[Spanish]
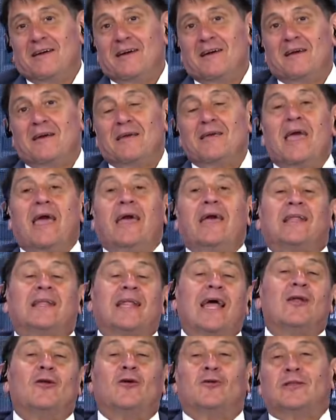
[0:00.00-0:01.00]
Y
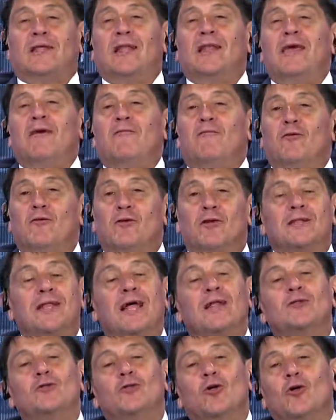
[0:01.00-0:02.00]
están los teléfonos,
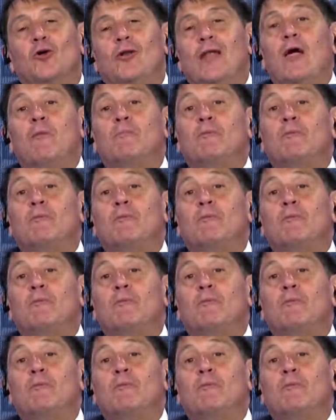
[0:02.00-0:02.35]
están en todos lados,